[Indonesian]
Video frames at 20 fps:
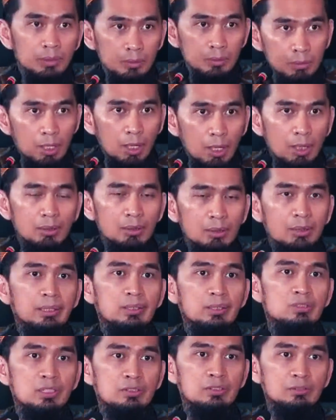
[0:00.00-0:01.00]
kedua
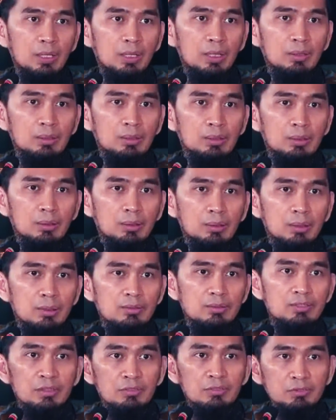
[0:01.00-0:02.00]
dengan istighfar
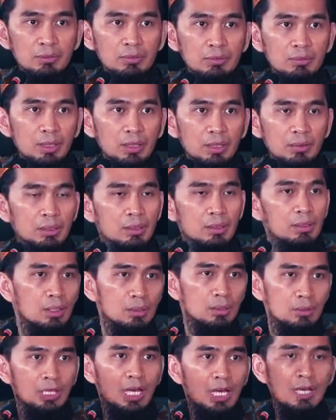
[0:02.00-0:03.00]
Astagfirullah. ini
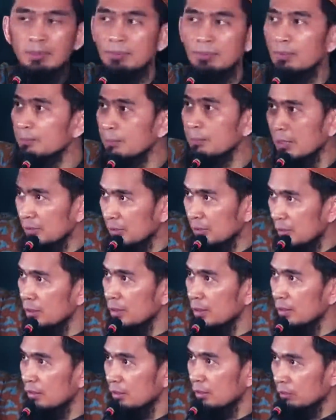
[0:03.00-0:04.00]
itu tahap iman paling
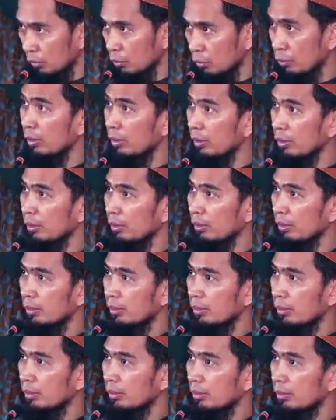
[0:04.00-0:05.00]
tinggi, nomor dua.
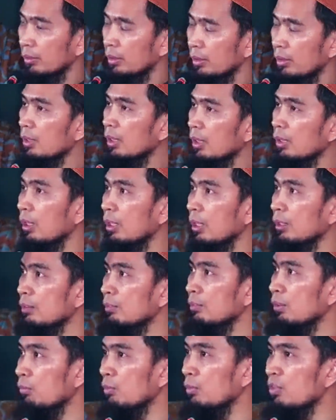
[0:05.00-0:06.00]
Ya, jadi kalau
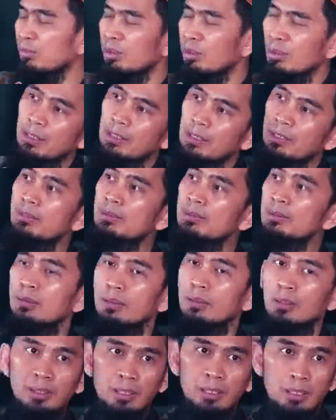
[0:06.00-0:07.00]
anti baru bisa berpaling,
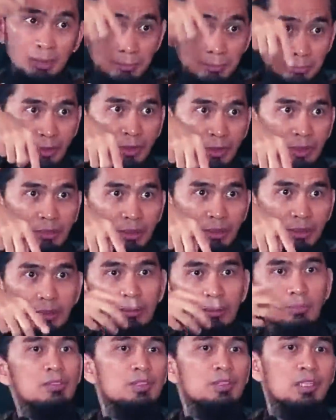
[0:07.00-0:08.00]
iman
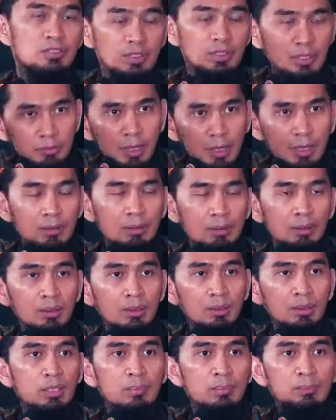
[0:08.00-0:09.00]
pertama. Bisa istighfar,
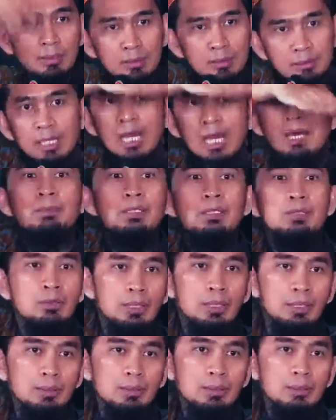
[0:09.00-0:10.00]
iman tahap
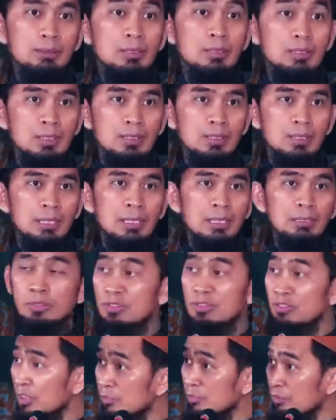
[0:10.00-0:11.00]
kedua lebih tinggi
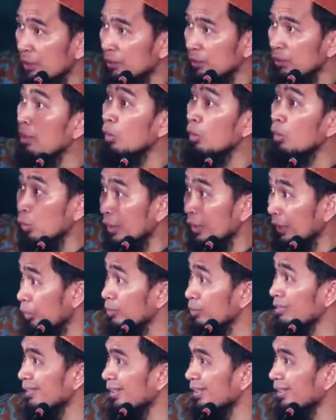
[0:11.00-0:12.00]
yaitu istighfar itu menggugurkan
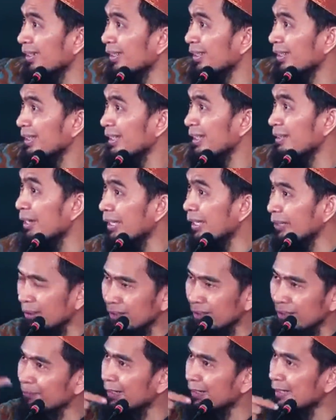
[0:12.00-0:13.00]
dosanya dia begitu
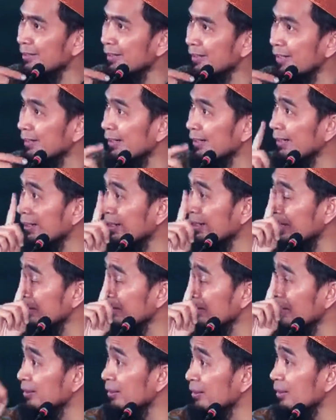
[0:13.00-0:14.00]
anda palingkan kan kadang
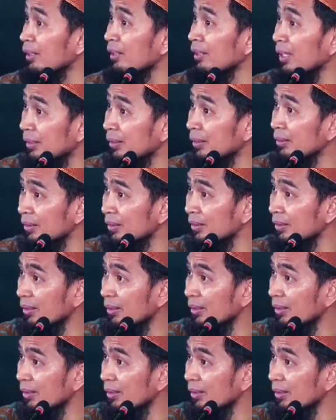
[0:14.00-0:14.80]
nggak sengaja terlihat kan